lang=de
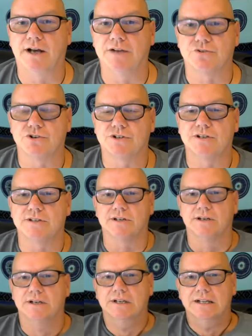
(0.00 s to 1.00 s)
Also durch
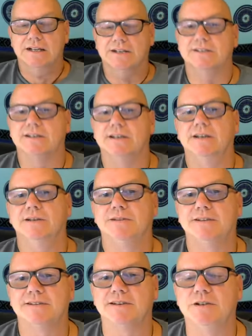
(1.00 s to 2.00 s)
diese, diese,
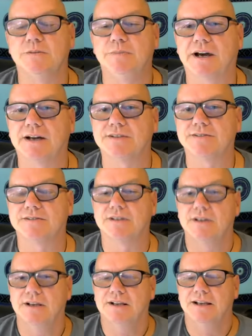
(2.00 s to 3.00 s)
diese
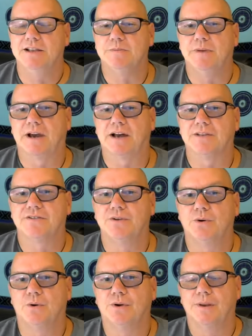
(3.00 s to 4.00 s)
Inspiration.
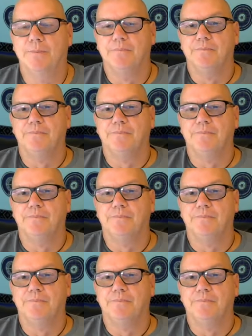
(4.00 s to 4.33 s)
Inspiration.